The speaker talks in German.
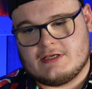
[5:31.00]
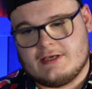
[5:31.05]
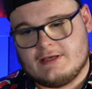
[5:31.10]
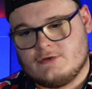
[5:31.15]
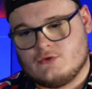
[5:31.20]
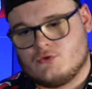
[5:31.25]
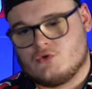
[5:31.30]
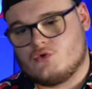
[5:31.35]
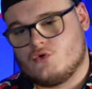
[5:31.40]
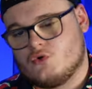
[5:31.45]

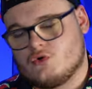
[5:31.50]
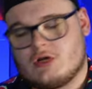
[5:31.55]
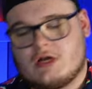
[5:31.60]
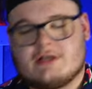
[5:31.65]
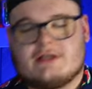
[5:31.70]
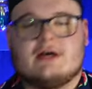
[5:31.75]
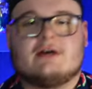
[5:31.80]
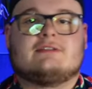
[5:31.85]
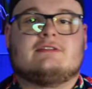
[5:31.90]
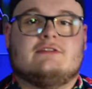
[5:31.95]
Gegend und guckt
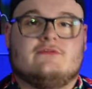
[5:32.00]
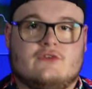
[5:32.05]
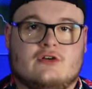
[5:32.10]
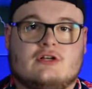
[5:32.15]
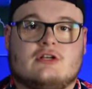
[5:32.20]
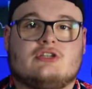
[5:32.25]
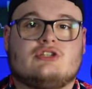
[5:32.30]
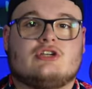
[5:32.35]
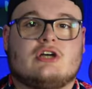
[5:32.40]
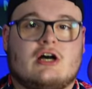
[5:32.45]
halt nach, sind
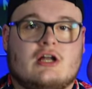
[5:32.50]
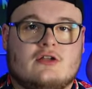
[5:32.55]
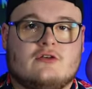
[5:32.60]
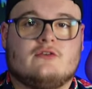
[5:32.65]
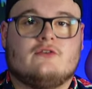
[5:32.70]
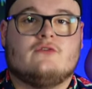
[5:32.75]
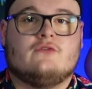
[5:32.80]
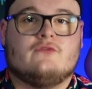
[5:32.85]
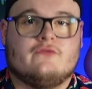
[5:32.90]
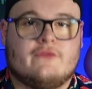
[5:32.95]
wirklich
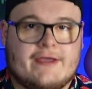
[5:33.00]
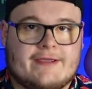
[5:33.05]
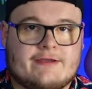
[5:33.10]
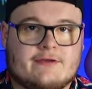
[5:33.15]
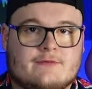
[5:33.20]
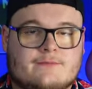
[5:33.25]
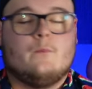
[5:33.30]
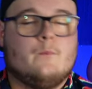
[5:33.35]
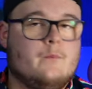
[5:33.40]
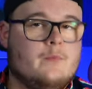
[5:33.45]
alle weg.
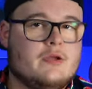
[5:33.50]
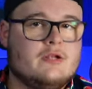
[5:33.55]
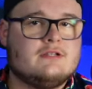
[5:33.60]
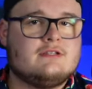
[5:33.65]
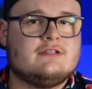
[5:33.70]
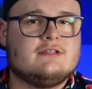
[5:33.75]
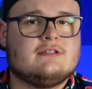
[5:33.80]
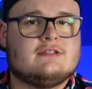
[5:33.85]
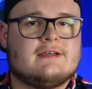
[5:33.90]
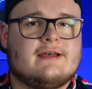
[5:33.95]
Bill
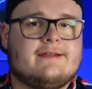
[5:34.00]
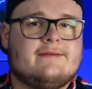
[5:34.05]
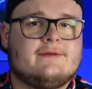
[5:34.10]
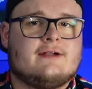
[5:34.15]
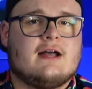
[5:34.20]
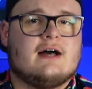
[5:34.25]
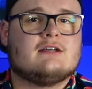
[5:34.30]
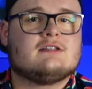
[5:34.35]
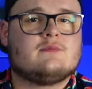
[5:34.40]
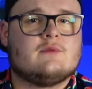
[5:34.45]
zieht seine
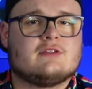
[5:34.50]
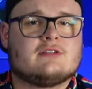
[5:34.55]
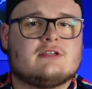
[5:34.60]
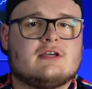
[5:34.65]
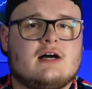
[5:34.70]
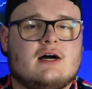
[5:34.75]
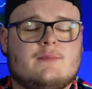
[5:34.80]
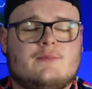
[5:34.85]
Gasmaske